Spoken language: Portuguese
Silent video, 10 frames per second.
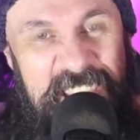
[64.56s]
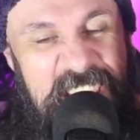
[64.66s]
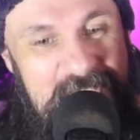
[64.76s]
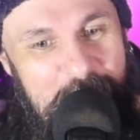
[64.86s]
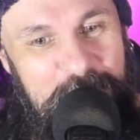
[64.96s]

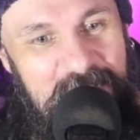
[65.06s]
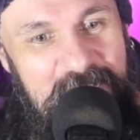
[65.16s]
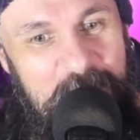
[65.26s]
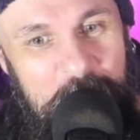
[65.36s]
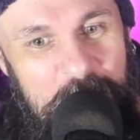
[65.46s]

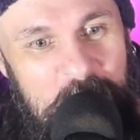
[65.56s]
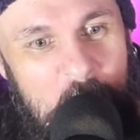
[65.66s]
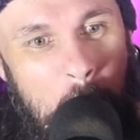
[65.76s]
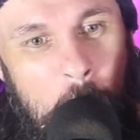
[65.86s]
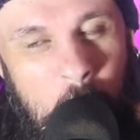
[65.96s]
Riff
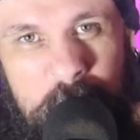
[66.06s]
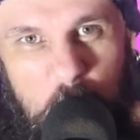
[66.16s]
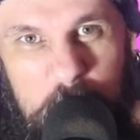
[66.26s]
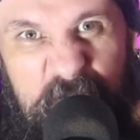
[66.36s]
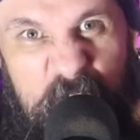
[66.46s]

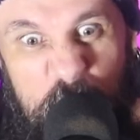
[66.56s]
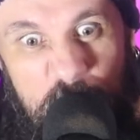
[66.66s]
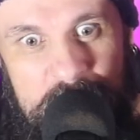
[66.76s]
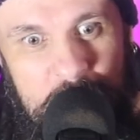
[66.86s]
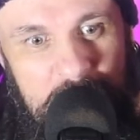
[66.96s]
muito
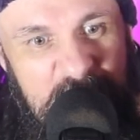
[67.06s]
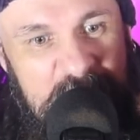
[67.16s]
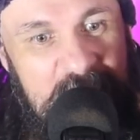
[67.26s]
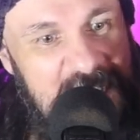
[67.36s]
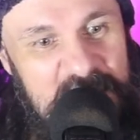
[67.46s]
poderoso.
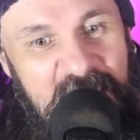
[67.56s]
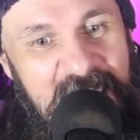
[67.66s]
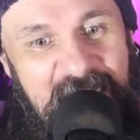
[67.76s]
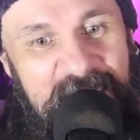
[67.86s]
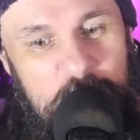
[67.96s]
Eu já
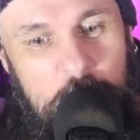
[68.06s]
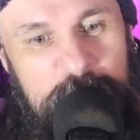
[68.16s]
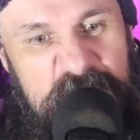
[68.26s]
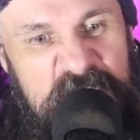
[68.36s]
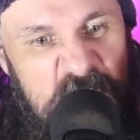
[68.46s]
achei a
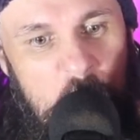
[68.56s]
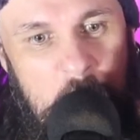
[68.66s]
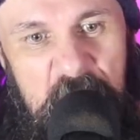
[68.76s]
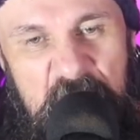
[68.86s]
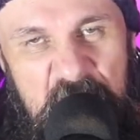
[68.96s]

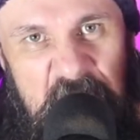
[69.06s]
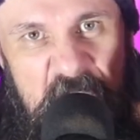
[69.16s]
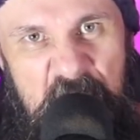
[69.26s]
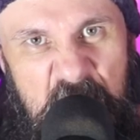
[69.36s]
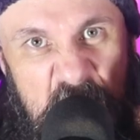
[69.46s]
introdução
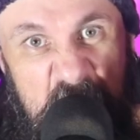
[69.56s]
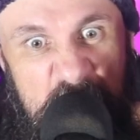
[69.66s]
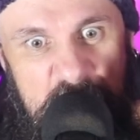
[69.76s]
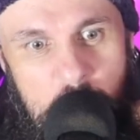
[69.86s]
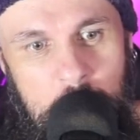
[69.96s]

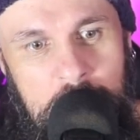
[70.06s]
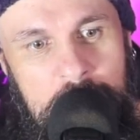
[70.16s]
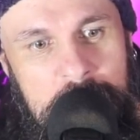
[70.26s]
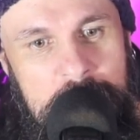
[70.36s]
incrível.